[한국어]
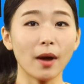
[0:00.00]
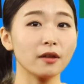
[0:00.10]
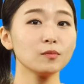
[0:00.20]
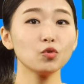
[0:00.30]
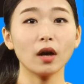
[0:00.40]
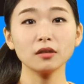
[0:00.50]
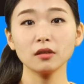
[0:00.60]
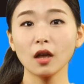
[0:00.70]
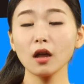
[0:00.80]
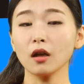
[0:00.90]
말씀도
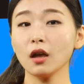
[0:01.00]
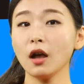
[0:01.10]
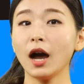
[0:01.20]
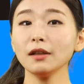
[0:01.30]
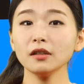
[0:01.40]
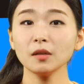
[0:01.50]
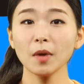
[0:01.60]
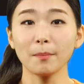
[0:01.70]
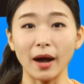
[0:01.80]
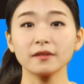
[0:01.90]
아닌데
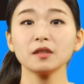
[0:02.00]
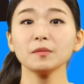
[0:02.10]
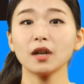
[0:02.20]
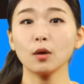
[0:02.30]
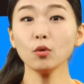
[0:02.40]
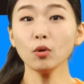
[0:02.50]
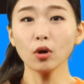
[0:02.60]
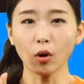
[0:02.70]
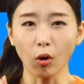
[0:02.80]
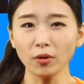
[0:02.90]
하나님의 말씀이라고
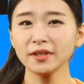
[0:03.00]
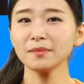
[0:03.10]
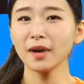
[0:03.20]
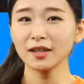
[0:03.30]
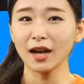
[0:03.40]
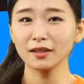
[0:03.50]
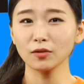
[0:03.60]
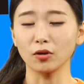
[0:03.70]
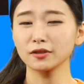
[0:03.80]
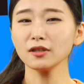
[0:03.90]
거짓말을 하는
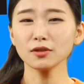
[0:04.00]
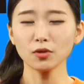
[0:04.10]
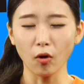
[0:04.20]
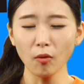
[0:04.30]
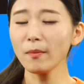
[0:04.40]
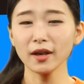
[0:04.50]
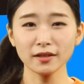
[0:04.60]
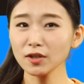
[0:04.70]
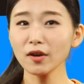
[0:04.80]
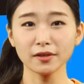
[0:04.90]
것을 정말
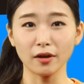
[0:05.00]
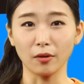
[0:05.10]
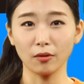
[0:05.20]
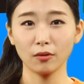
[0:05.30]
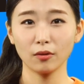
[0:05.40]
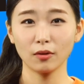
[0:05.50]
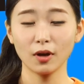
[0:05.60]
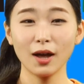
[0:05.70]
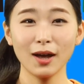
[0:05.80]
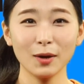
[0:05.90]
싫어하세요.
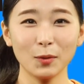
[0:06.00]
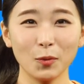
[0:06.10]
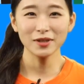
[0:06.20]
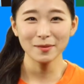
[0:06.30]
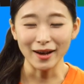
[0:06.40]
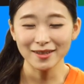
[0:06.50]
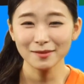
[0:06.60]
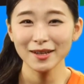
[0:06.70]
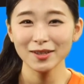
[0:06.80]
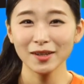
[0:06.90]
오늘
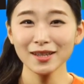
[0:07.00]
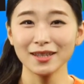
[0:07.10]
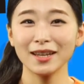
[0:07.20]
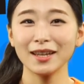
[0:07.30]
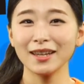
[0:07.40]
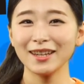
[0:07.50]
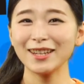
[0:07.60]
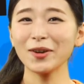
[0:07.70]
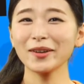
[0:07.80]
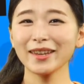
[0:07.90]
말씀에서는
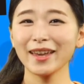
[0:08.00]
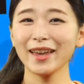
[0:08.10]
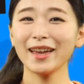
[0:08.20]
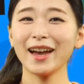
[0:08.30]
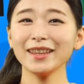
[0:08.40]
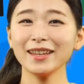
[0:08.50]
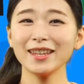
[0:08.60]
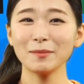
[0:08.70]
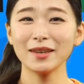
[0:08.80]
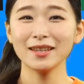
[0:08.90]
이렇게
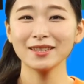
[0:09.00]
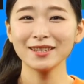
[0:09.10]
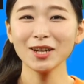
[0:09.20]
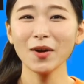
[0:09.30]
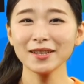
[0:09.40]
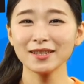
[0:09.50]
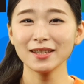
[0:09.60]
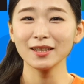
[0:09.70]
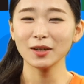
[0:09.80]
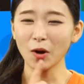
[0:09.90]
하나님이
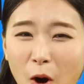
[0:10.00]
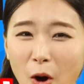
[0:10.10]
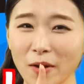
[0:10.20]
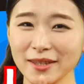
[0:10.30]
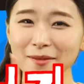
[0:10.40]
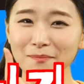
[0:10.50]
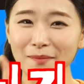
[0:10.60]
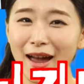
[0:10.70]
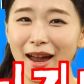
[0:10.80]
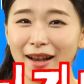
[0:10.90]
싫어하시는
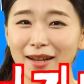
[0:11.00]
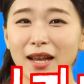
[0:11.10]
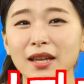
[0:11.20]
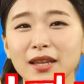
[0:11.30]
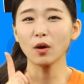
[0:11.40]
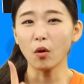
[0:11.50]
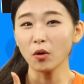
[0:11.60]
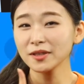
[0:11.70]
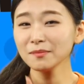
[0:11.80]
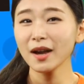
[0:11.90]
거짓말, 이
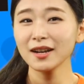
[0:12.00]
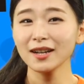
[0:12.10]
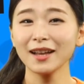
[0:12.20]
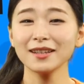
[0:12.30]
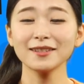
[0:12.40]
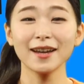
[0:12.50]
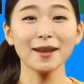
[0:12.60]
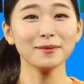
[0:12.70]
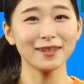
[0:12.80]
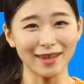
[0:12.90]
거짓말을 하는
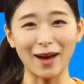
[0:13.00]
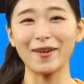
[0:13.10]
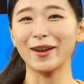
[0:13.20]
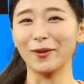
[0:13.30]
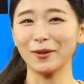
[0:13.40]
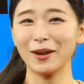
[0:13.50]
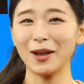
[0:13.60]
사람들이 나와요.